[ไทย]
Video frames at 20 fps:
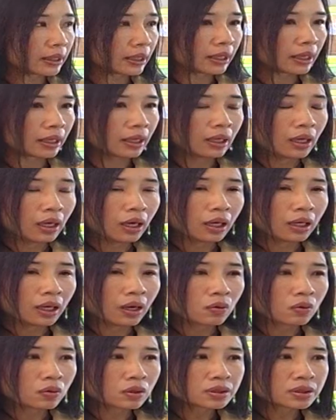นะคะ
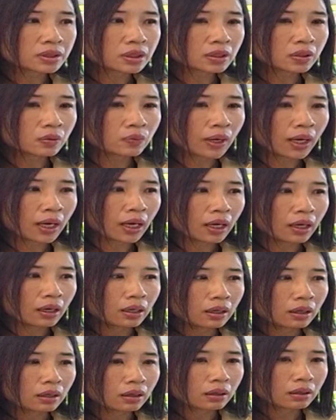เราก็เจอว่า
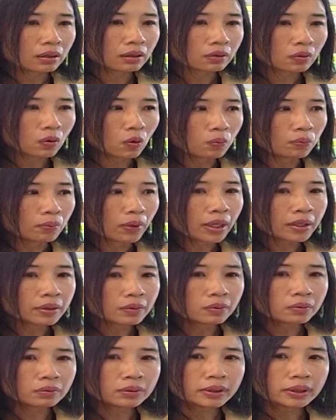กลุ่มอา
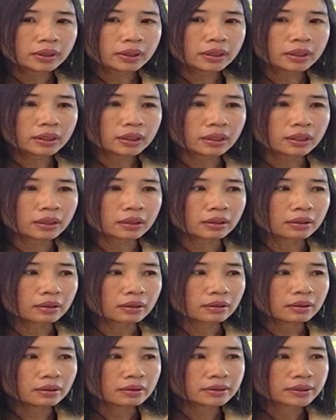ยุที่
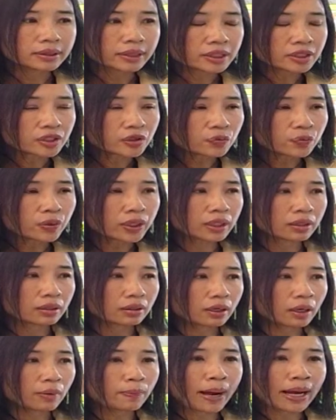เสียชีวิต
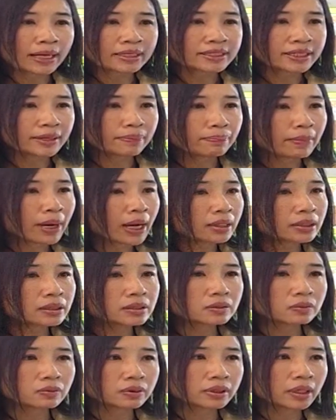และบาดเจ็บมาก
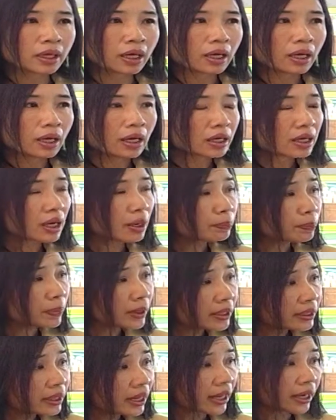ที่สุดเนี่ยกับ
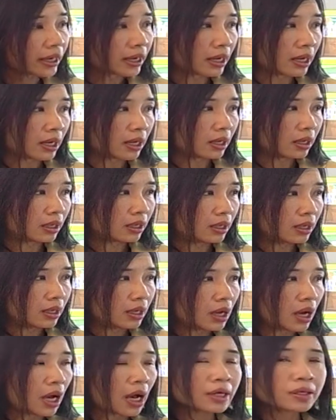เป็นเด็กค่ะ
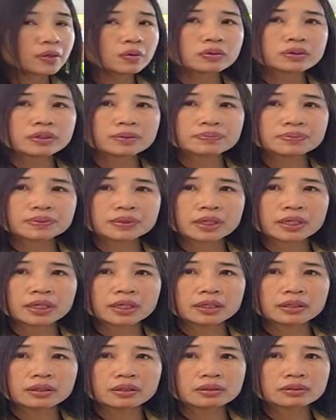อายุ
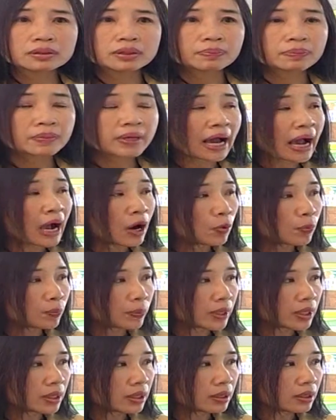14 ถึง
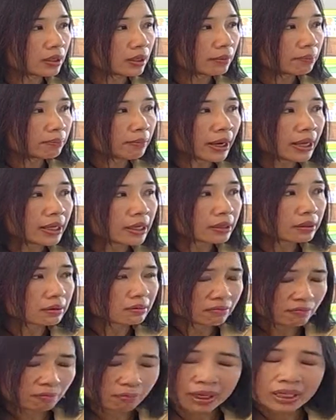19 ปี ไม่
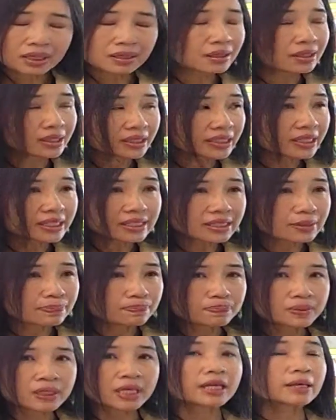ไม่เกิน
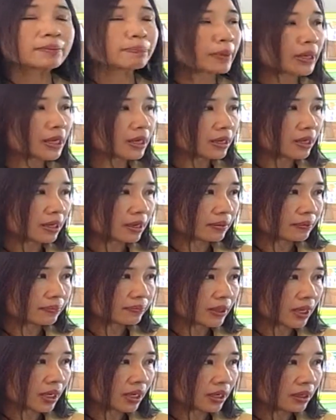24 ปีอะนะวัย